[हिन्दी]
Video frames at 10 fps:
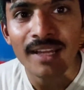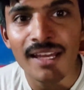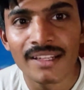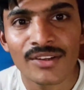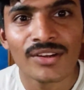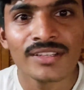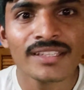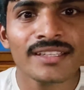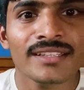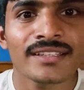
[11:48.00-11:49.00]
बना रहे
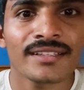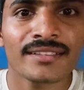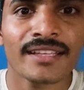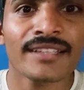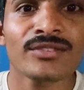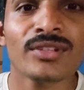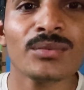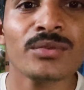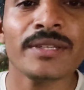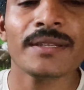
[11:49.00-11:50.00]
लौकी देखी तूने
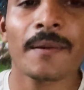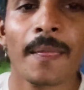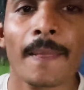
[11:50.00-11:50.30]
मूवी